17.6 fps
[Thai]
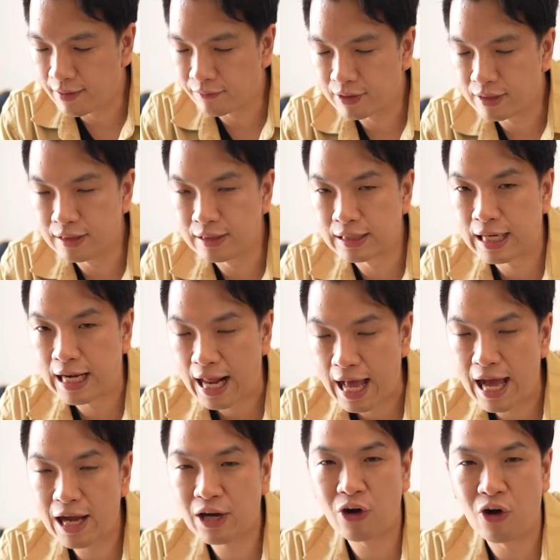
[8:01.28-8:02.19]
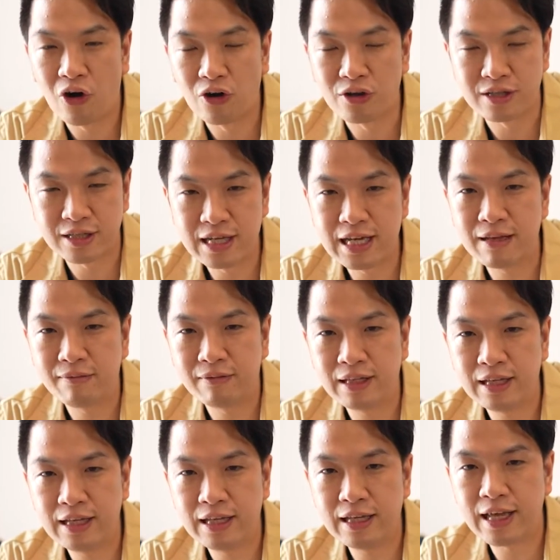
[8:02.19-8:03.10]
3 คือค่าครองชีพ
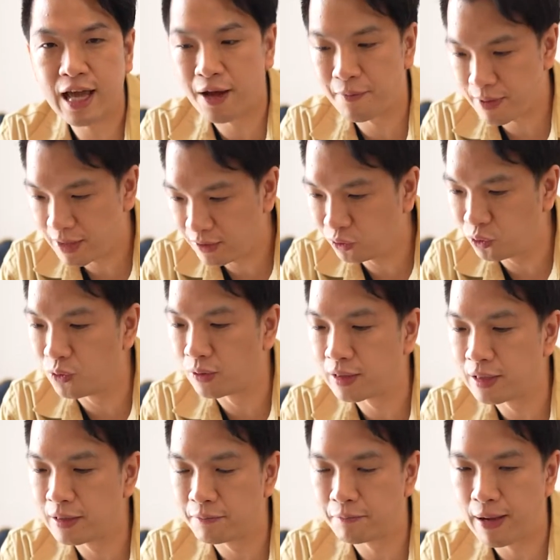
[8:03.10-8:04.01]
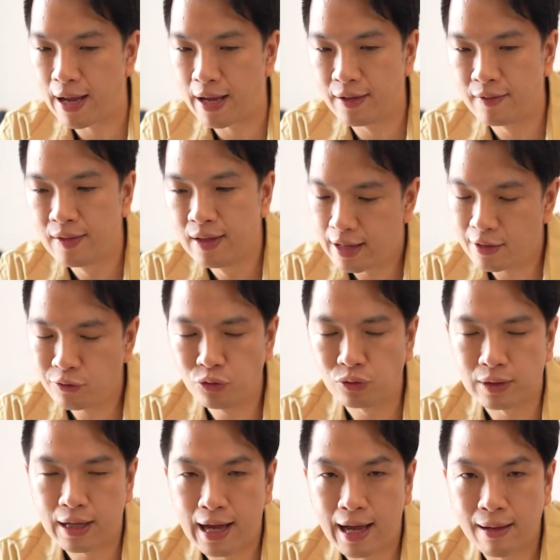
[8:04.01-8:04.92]
ที่ยังไม่สูงเกินไป และสุ
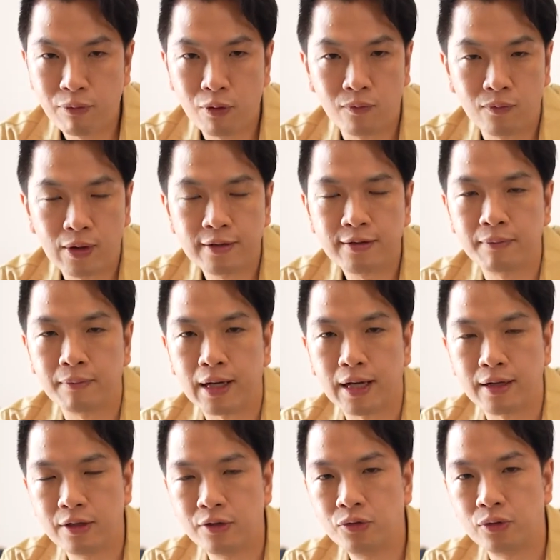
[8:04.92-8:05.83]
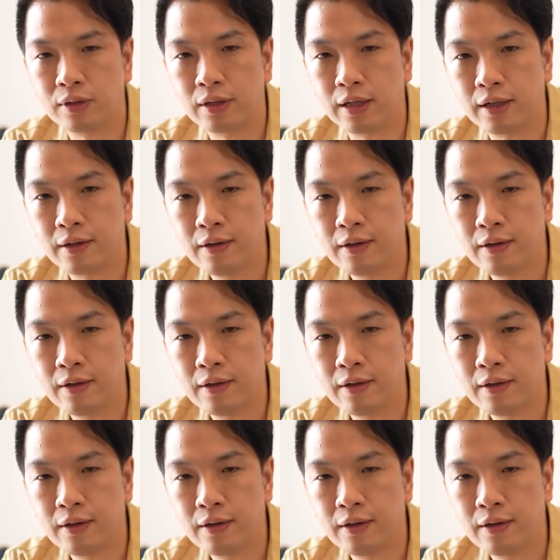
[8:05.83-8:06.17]
ดท้ายผมว่าสำคัญที่สุดเลย